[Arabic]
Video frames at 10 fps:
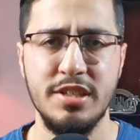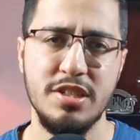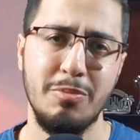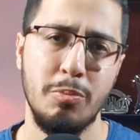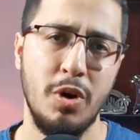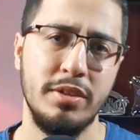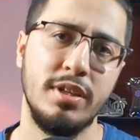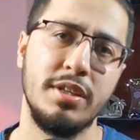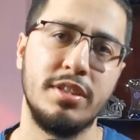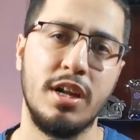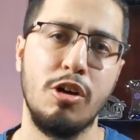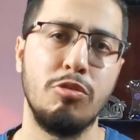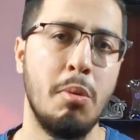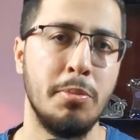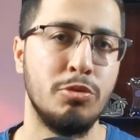احتسبوا المعدل
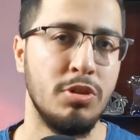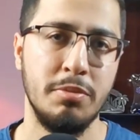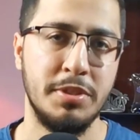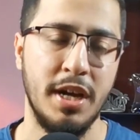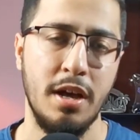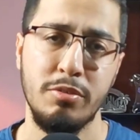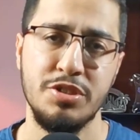التراكمي من دون الامتحان